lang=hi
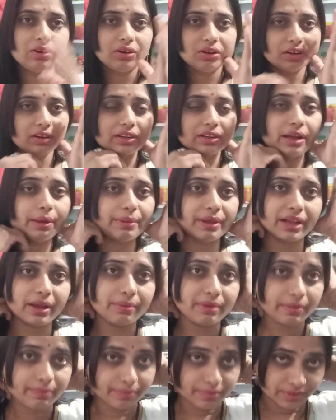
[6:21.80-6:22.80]
और कभी
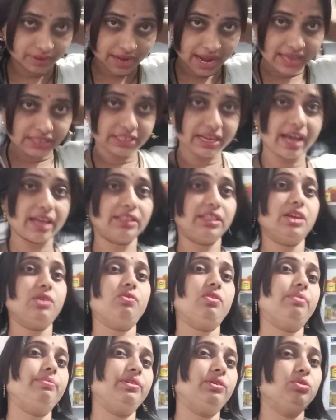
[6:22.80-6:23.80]
कभी ना चाहते
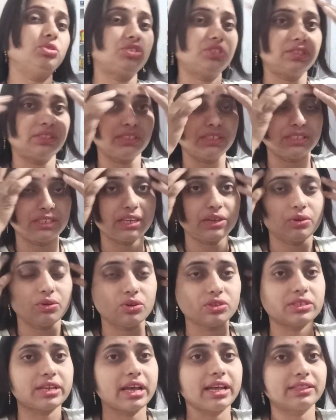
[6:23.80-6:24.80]
हुए भी कुछ चीज़ें
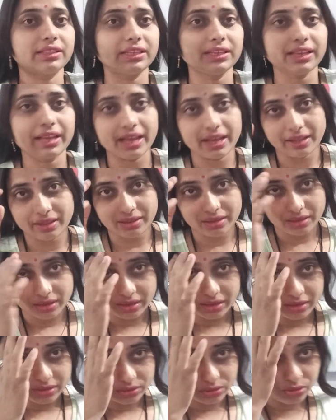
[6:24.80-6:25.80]
हो जाती हैं
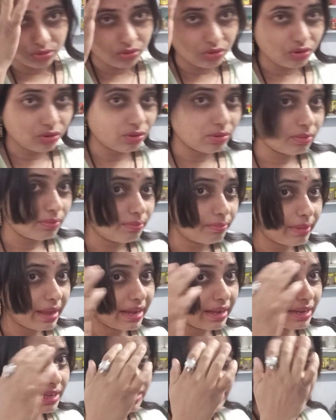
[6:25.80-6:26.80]
तो
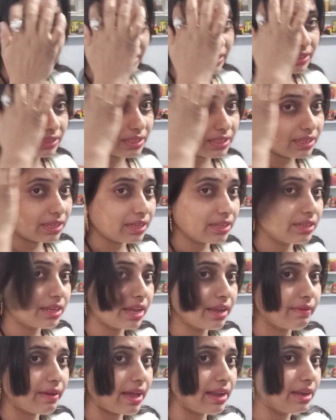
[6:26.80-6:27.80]
मैं नहीं चाहती थी कि
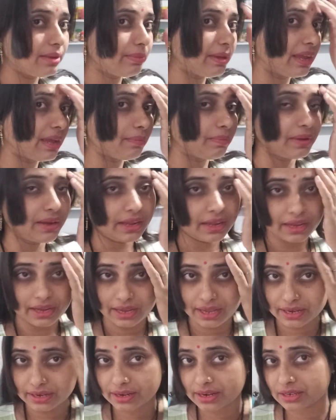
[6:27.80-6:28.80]
ये वाले मैं अपने
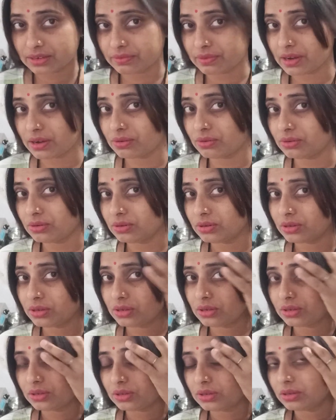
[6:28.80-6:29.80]
हेयर कटवाऊं
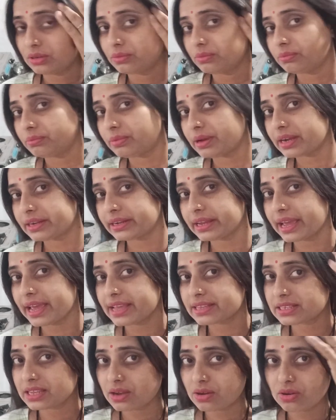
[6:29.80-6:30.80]
बट
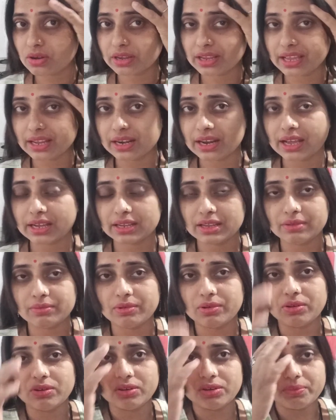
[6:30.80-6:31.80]
ऐसा हो गया ना कि
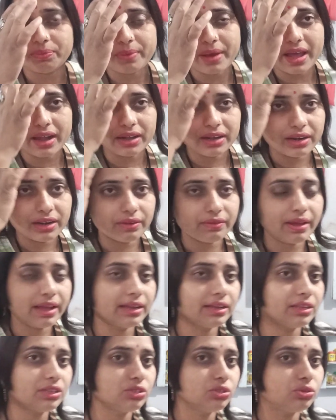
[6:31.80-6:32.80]
वो पार्लर
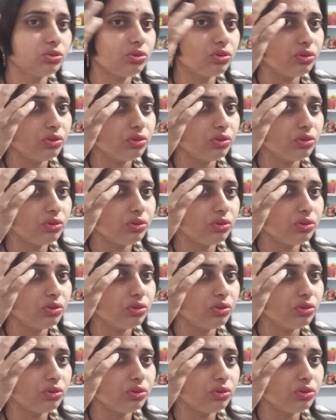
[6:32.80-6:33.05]
वाली जो